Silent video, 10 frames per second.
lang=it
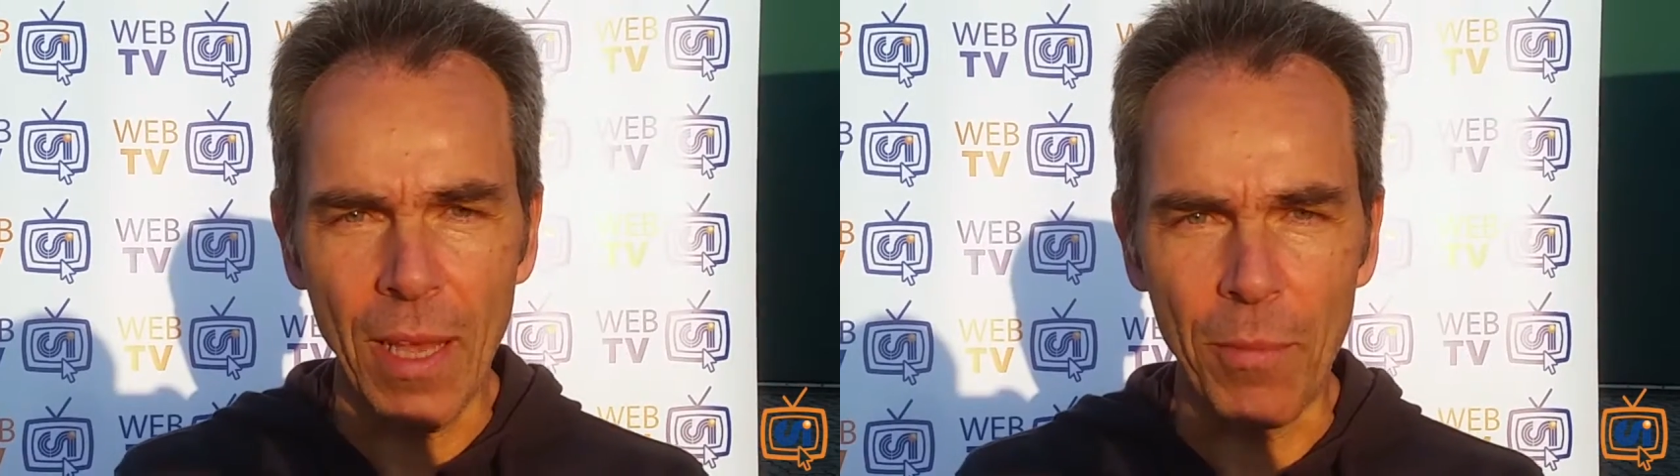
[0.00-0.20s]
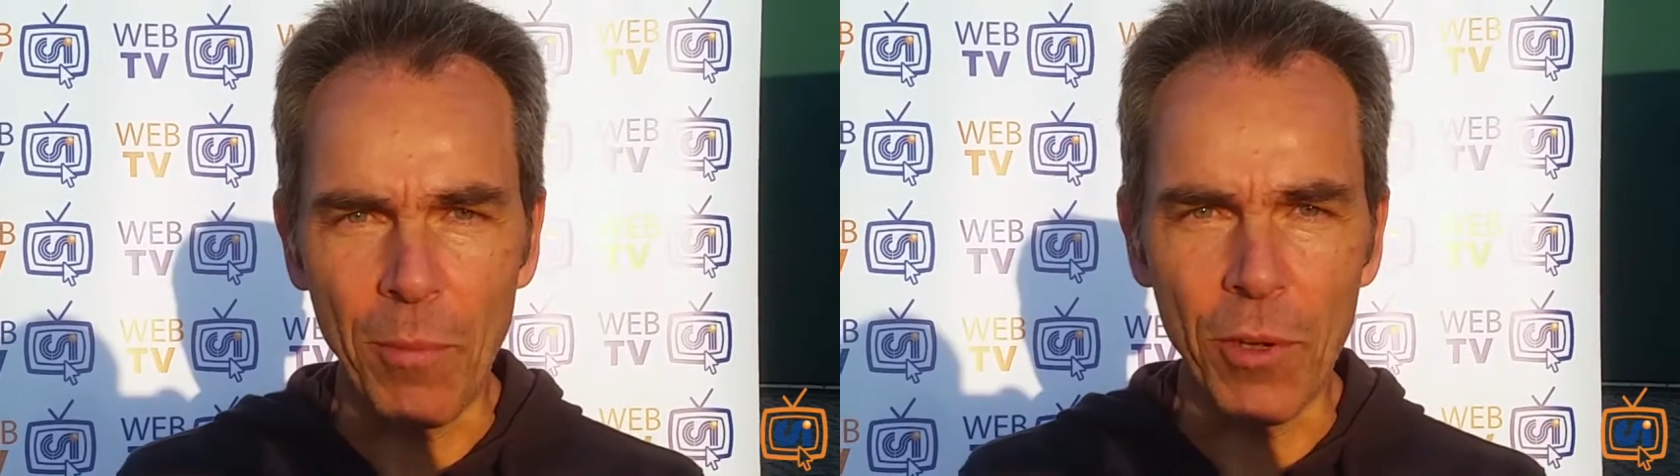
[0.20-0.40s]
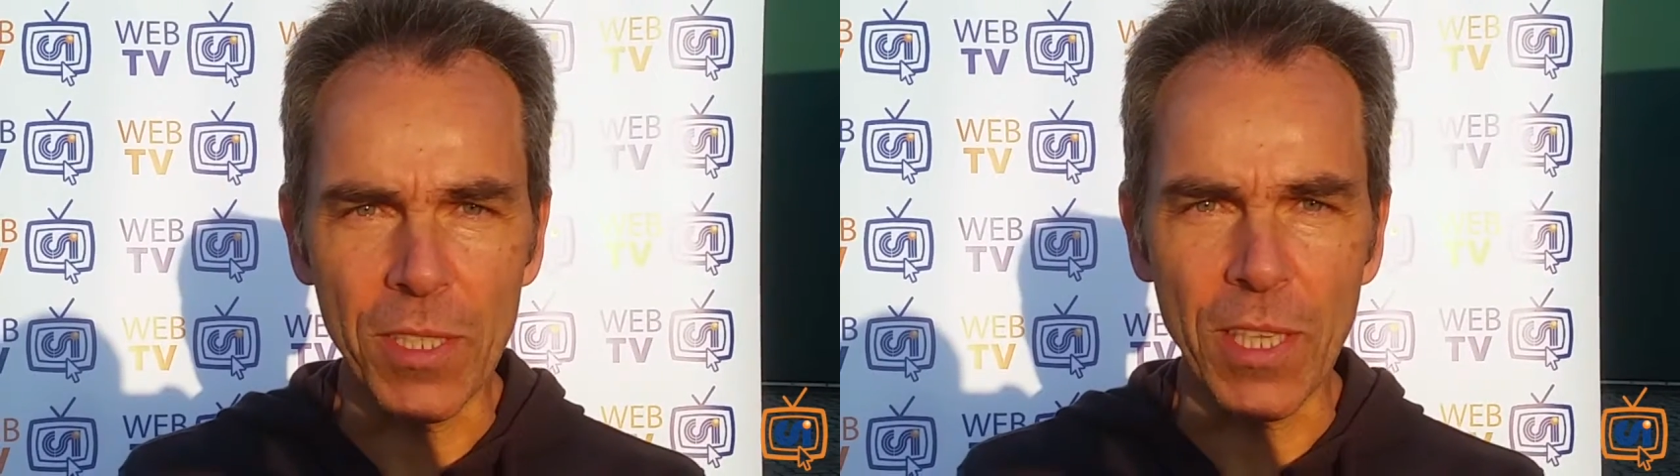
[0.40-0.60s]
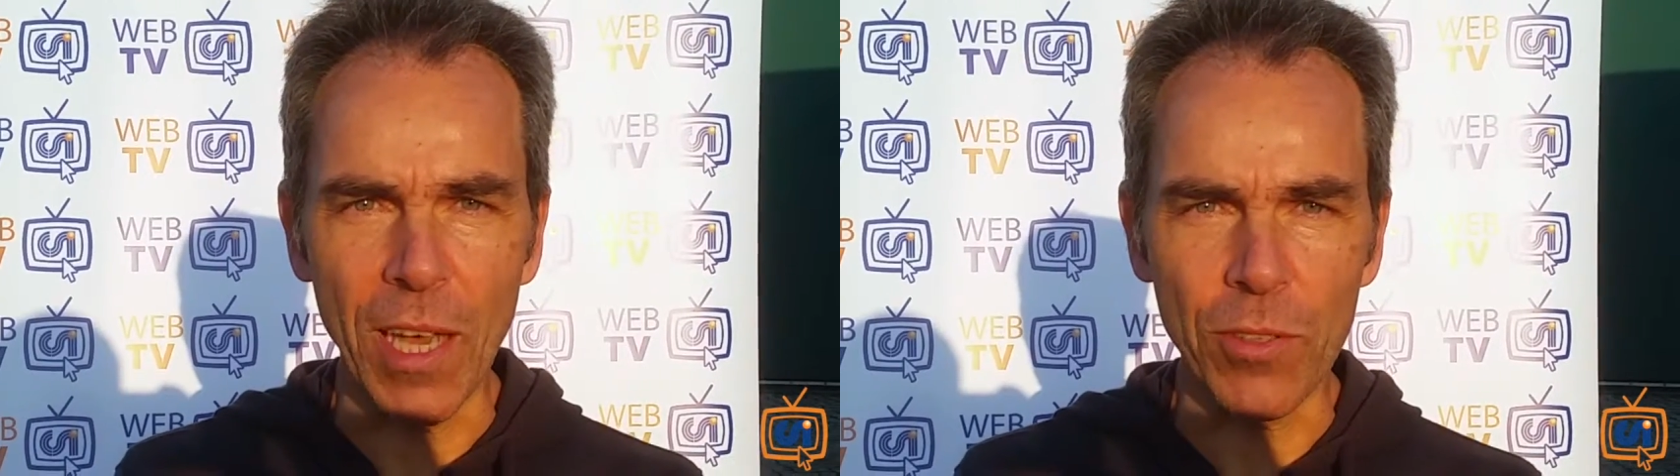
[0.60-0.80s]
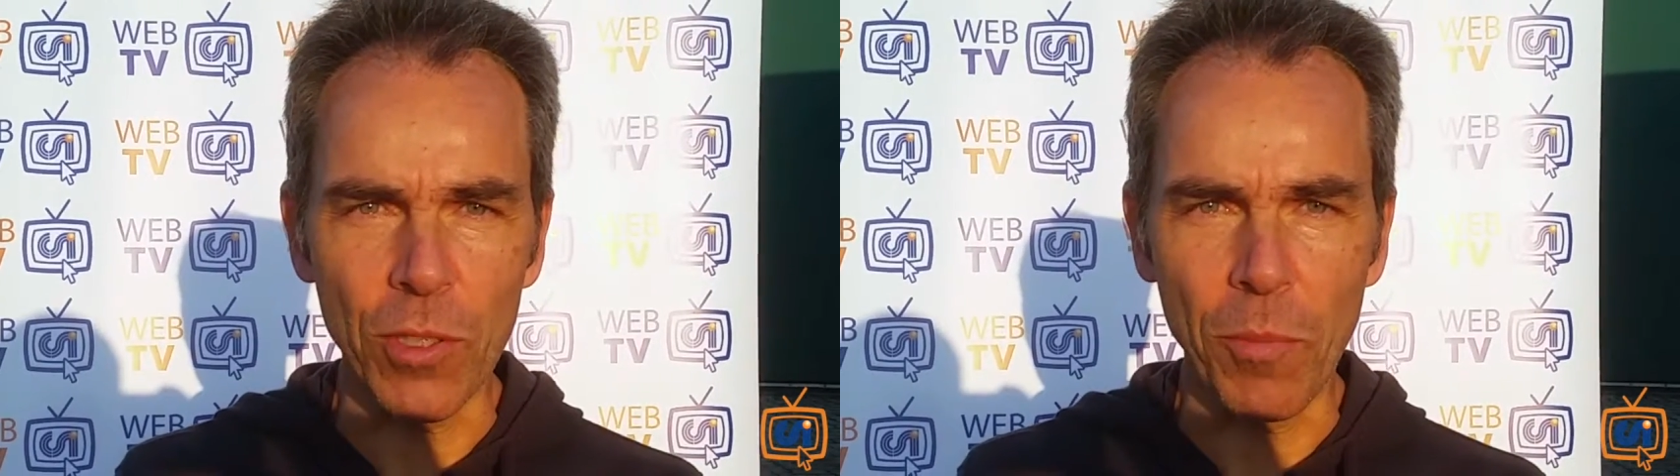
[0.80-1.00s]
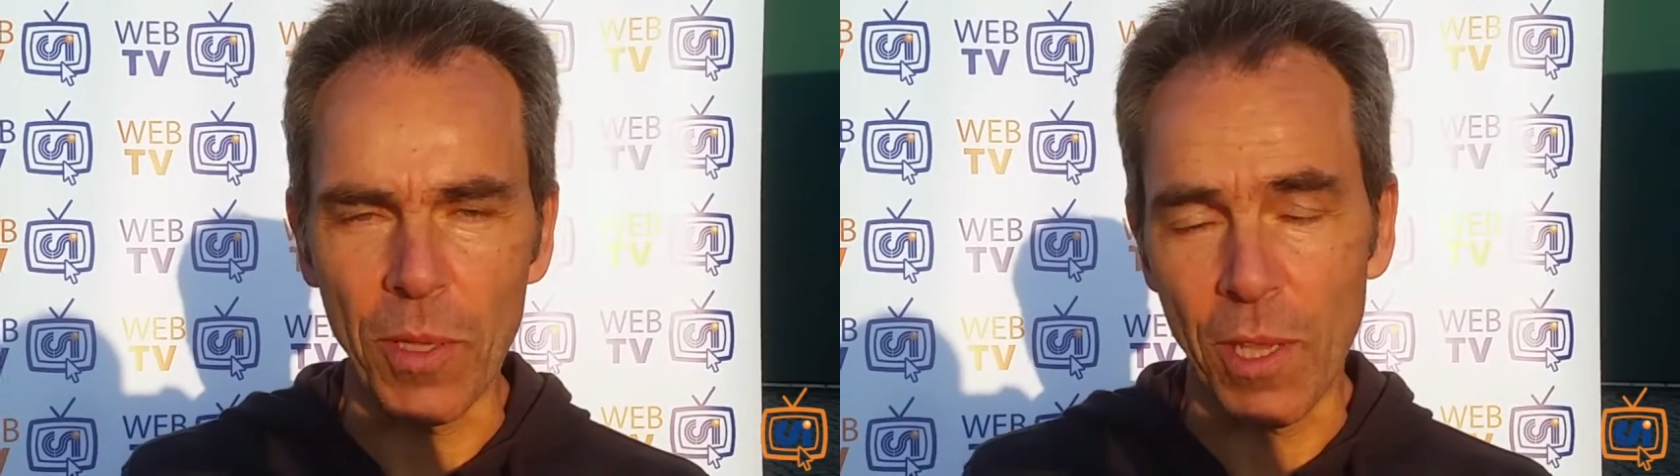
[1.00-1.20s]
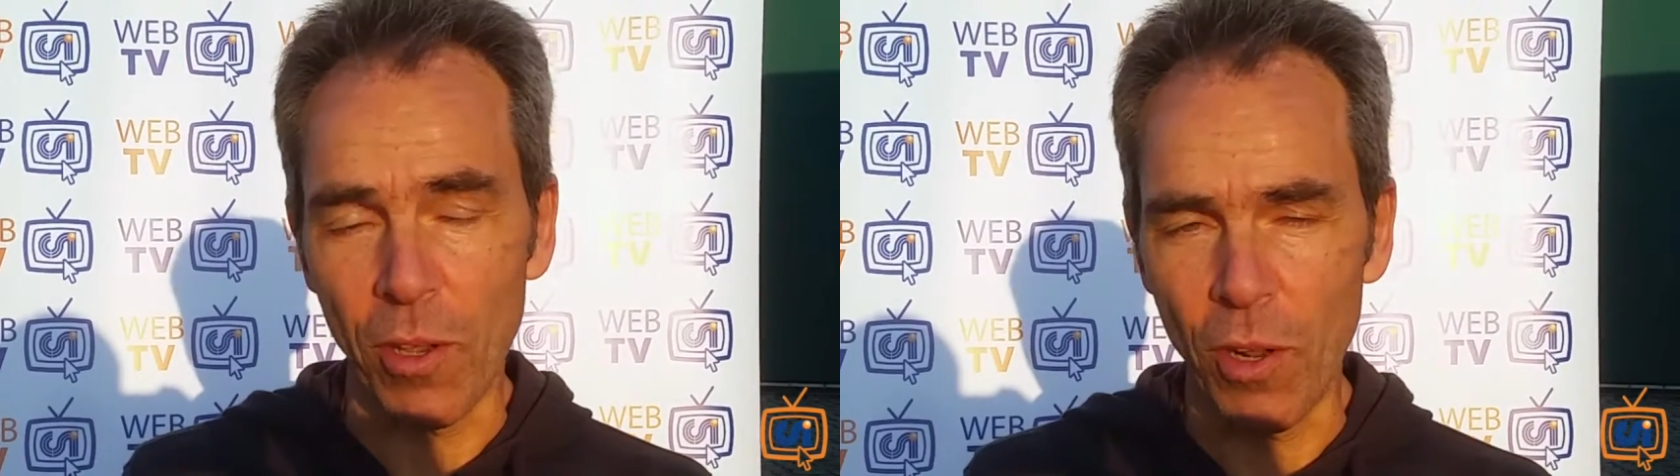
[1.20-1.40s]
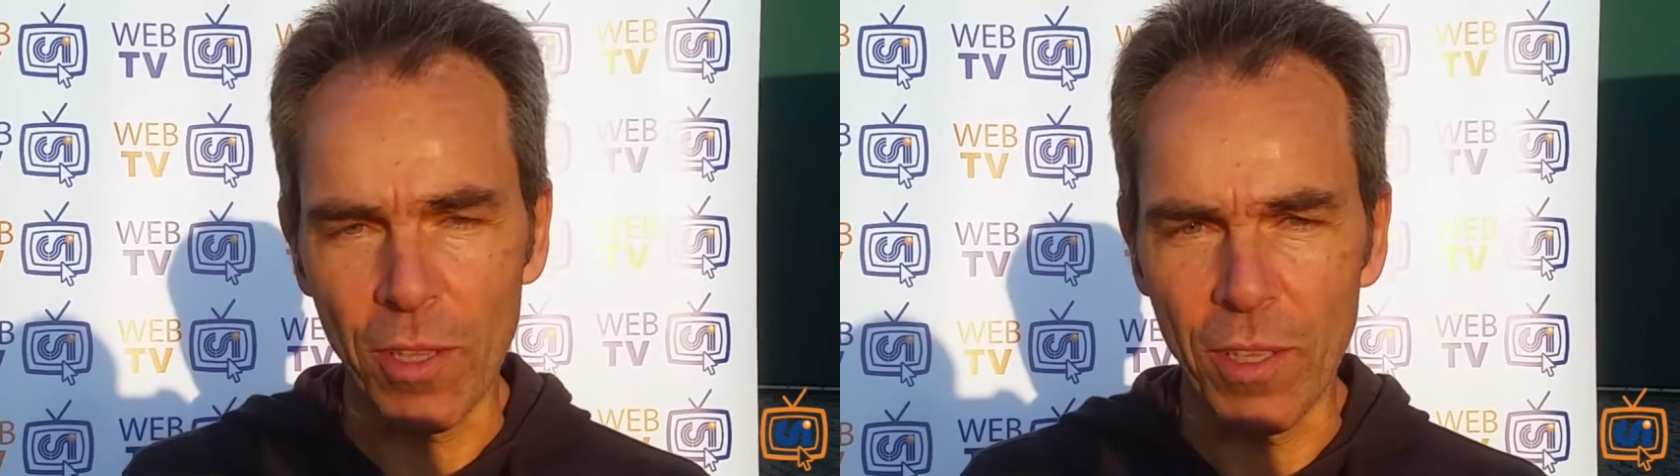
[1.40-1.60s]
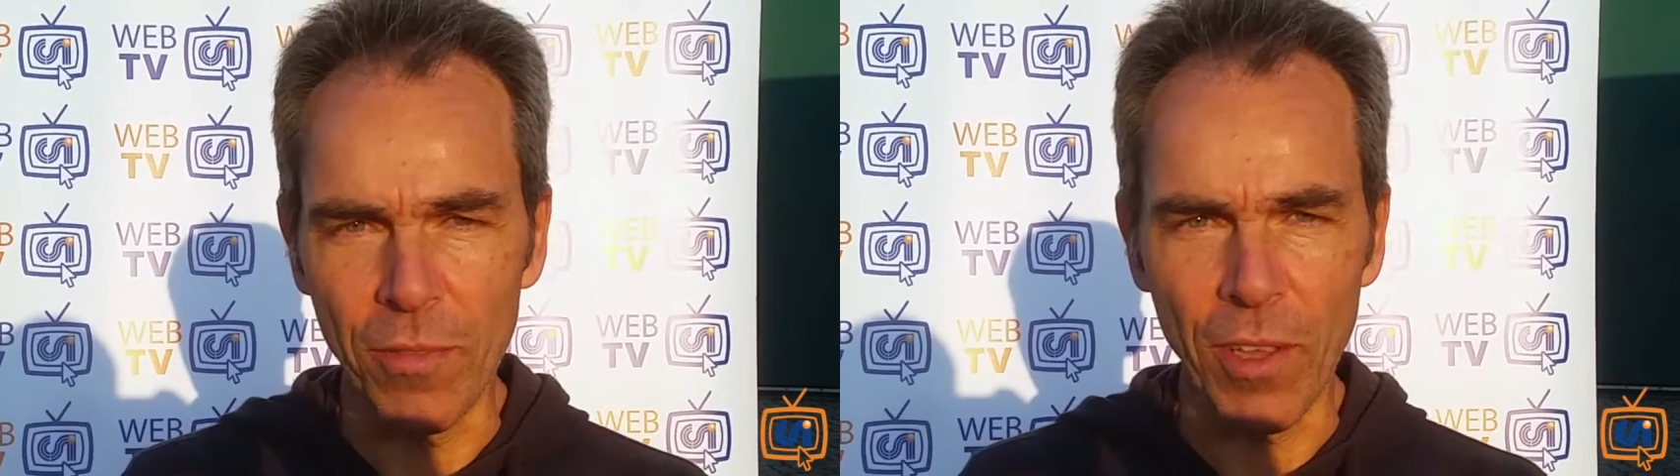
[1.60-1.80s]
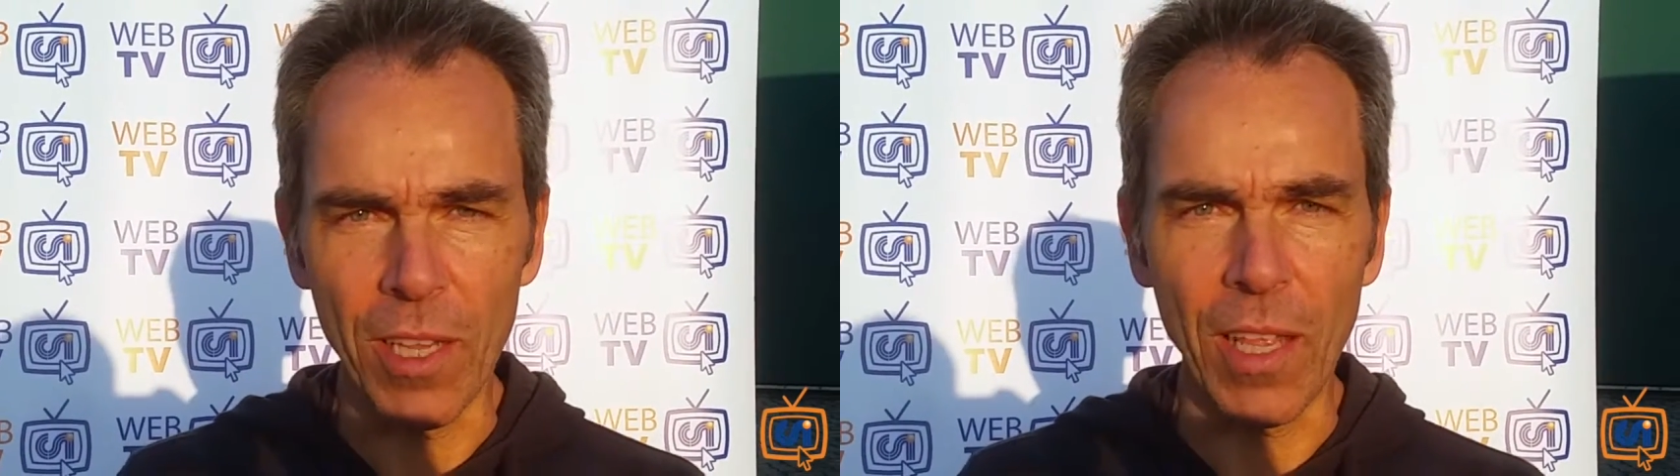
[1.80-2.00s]
abbiamo rischiato di prendere gol
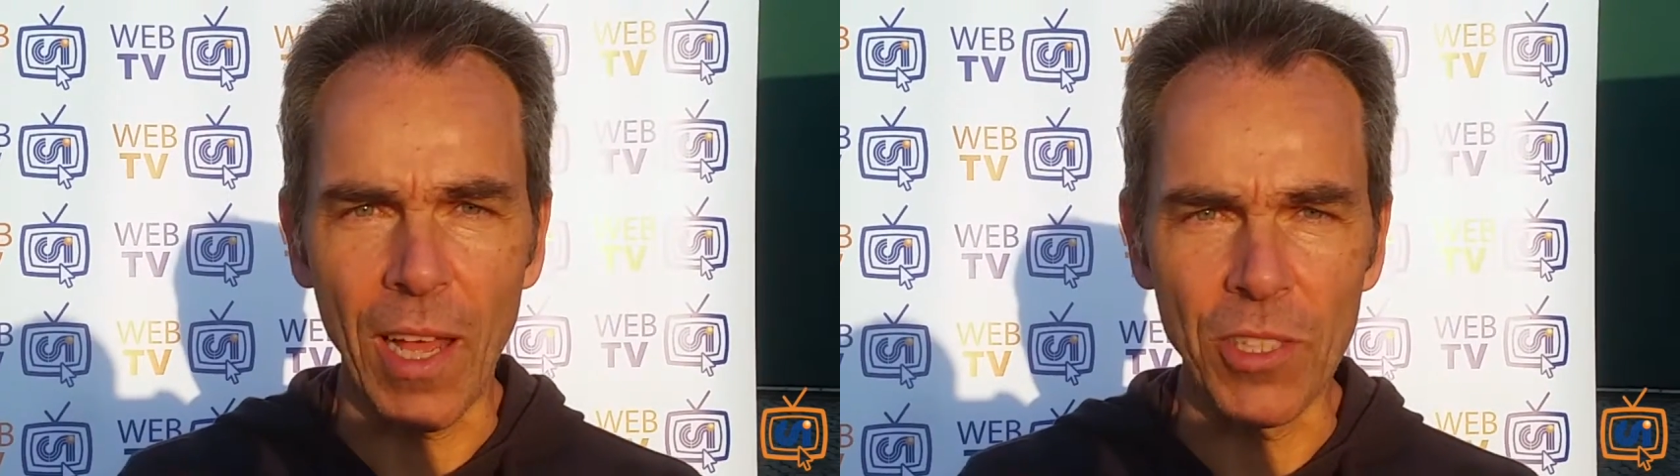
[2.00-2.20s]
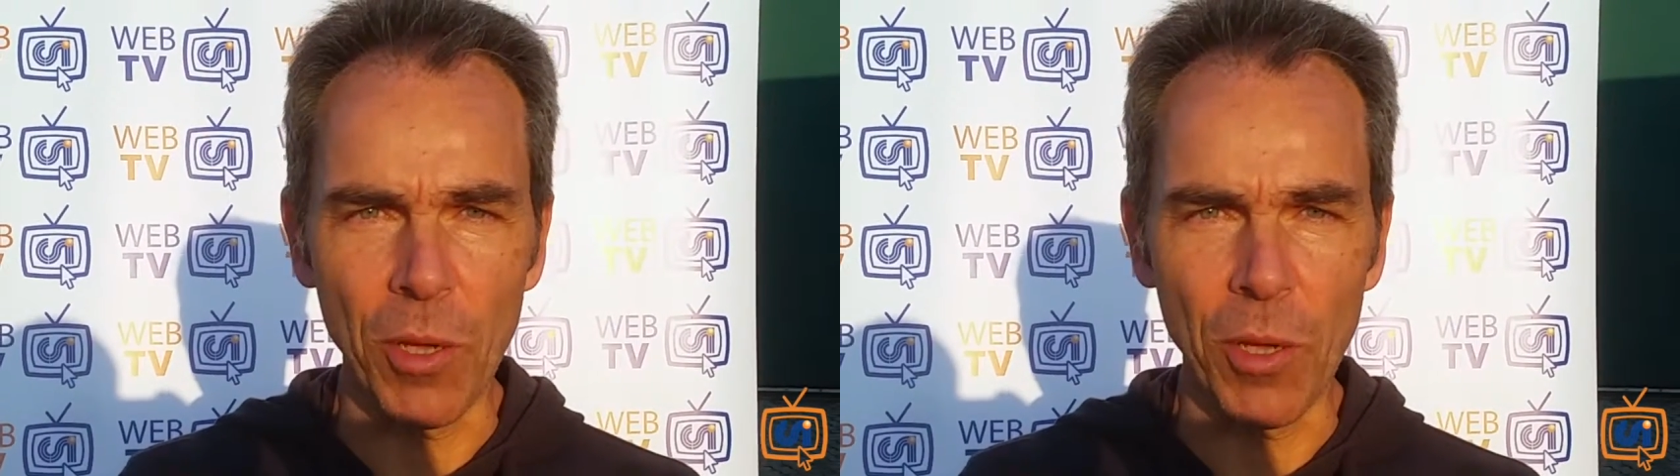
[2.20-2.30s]
in verità